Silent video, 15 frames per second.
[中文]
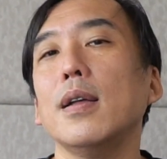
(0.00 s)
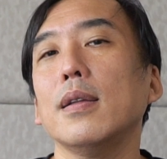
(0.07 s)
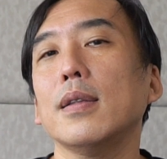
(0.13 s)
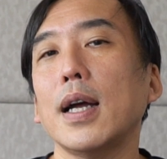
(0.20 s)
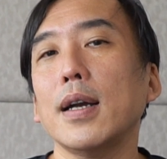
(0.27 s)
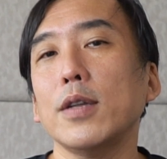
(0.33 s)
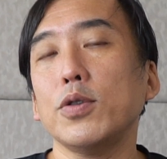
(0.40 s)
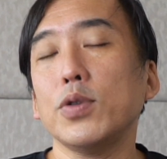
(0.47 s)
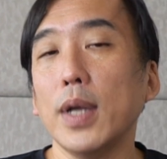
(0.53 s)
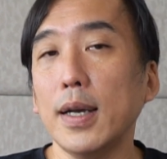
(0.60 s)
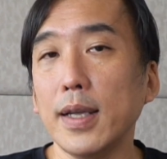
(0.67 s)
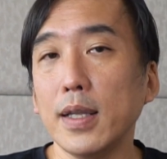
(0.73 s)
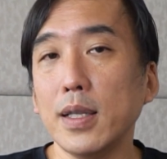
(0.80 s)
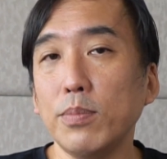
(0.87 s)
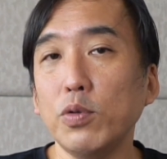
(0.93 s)
当然，全
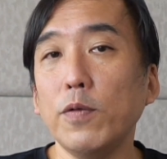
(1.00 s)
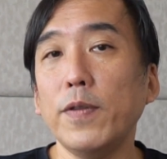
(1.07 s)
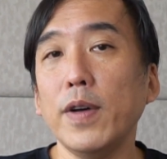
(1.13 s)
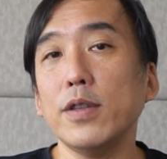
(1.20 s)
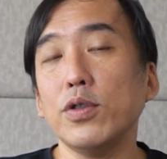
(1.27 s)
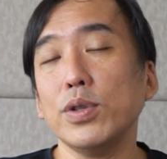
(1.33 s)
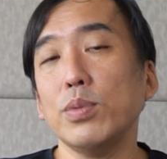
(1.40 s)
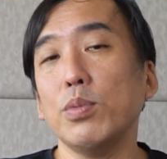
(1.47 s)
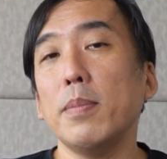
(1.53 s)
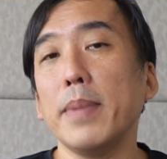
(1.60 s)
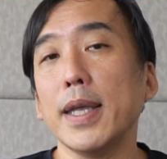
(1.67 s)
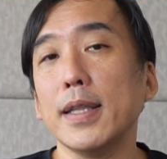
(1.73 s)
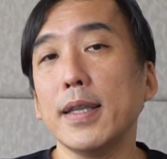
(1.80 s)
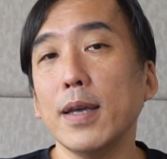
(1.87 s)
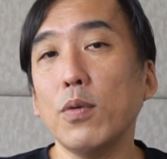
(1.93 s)
联的部分就是我们
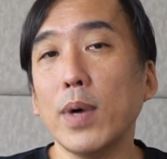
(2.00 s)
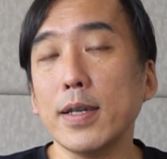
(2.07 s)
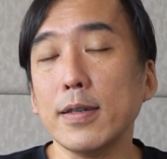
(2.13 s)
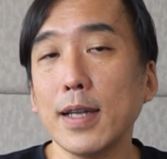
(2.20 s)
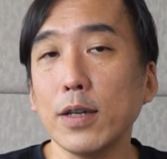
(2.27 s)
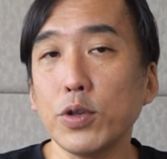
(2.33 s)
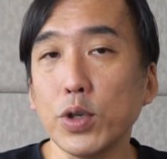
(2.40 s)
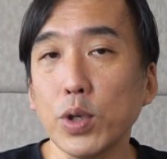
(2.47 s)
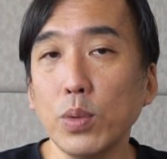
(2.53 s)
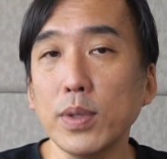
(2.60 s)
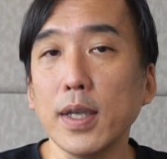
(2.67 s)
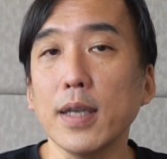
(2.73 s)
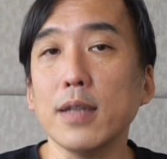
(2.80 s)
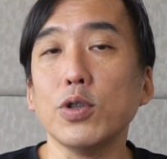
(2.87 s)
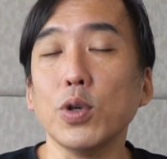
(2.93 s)
每天晚上九
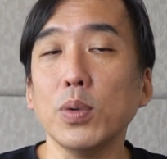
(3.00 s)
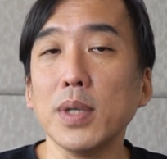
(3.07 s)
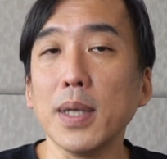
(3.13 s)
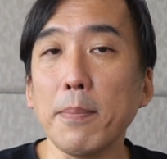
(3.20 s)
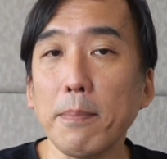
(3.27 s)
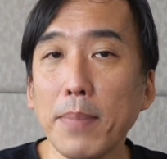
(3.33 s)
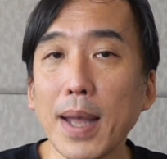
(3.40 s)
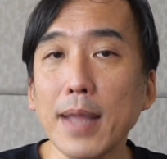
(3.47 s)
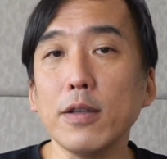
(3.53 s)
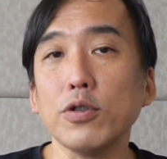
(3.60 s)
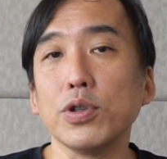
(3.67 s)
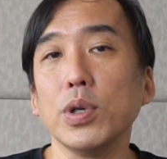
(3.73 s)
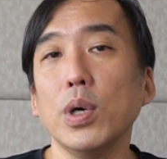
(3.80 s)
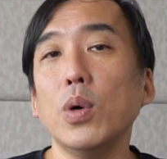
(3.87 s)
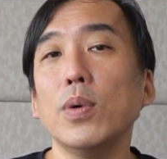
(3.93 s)
点九点半的
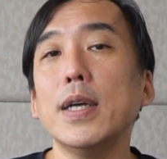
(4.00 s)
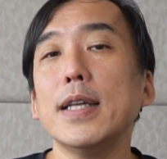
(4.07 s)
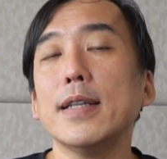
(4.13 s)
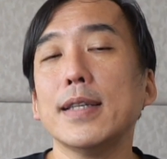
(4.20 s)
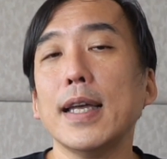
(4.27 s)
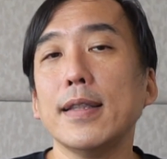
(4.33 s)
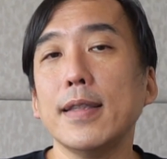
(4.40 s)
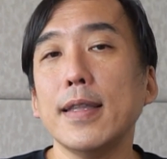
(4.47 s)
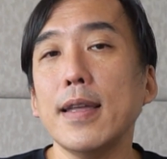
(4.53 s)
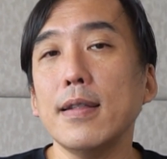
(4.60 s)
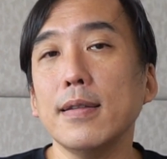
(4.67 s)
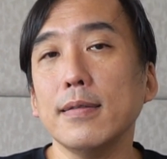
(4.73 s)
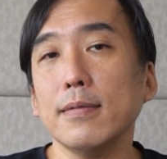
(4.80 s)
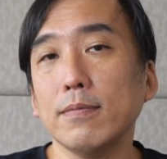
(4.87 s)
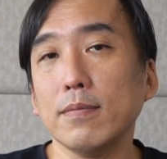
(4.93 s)
时候，在店
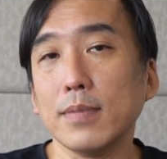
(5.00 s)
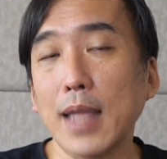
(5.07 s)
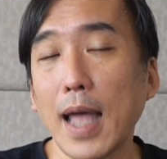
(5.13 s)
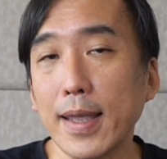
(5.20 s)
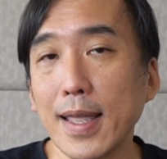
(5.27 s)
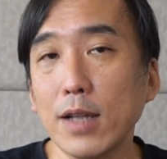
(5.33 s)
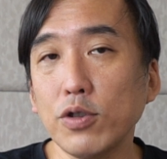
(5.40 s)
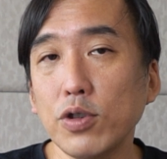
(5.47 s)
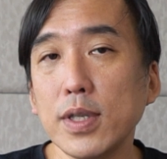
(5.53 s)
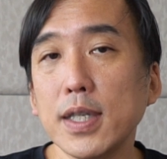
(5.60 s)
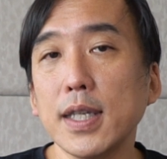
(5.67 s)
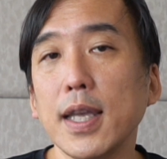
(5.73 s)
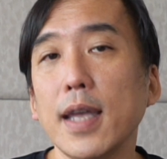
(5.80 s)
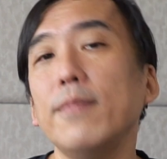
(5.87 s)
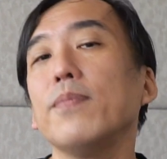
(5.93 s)
打烊之
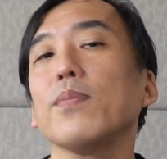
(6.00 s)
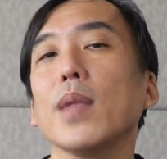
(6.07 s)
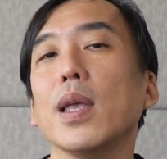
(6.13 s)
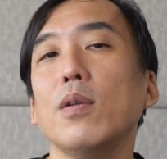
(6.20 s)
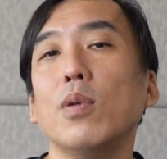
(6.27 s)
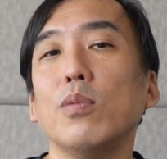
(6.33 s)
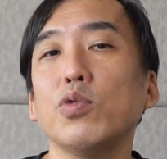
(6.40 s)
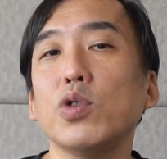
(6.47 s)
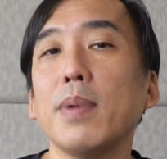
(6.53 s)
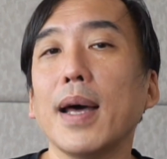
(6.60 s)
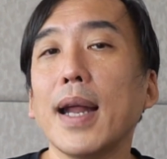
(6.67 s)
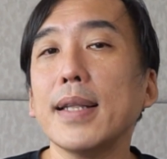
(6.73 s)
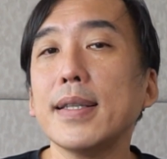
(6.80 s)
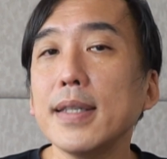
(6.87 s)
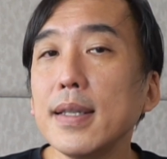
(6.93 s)
前，我们去把
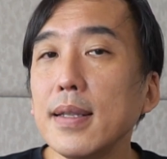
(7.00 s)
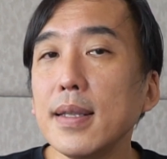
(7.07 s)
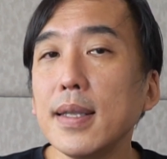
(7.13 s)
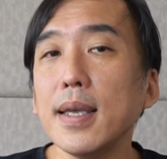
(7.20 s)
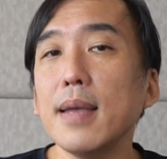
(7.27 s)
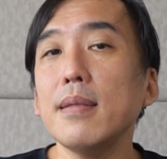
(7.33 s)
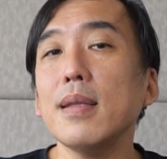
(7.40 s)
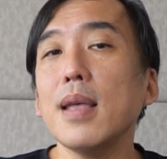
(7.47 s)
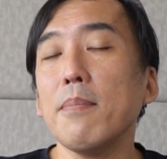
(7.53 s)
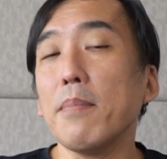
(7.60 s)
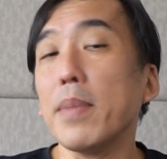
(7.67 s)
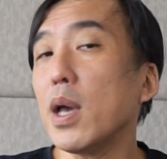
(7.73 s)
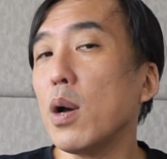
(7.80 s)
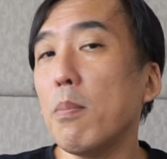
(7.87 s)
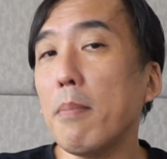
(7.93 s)
它今天
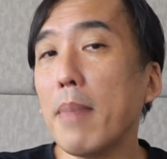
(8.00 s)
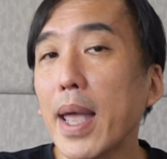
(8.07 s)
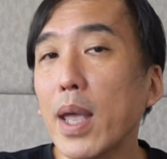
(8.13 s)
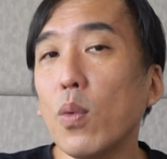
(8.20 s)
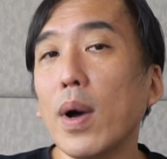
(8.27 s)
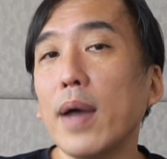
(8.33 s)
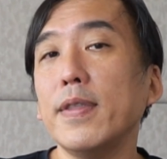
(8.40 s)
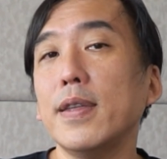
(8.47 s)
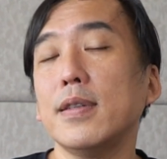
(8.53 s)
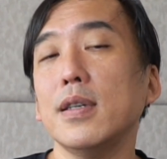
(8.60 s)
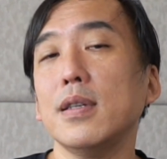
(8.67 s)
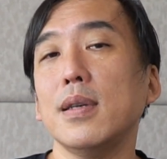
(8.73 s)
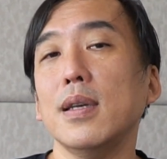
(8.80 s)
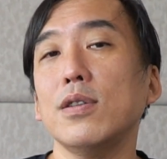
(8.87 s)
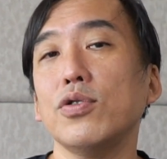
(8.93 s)
没有卖完的这
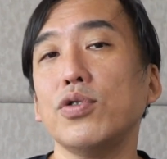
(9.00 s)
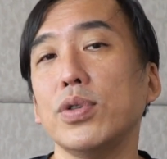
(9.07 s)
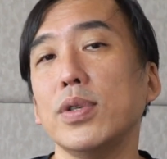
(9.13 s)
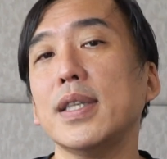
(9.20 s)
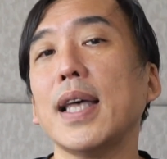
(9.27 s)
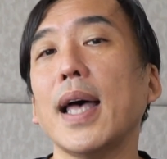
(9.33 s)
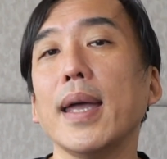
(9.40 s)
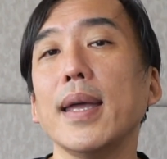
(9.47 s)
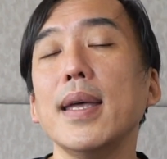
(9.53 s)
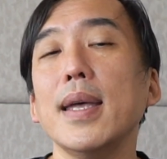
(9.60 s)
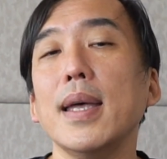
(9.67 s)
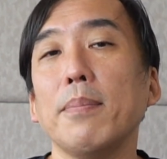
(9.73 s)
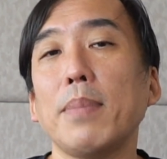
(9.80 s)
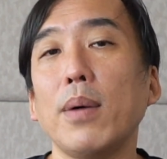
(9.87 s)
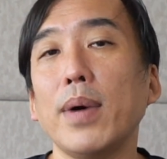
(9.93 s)
些的食材，
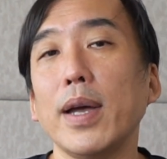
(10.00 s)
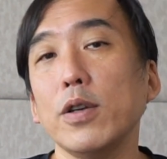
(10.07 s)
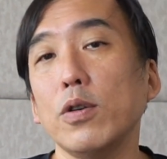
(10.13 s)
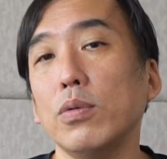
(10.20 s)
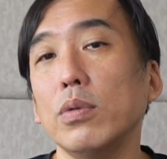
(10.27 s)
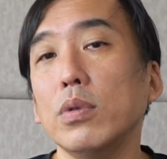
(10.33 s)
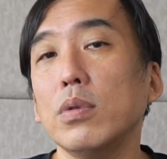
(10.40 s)
包含有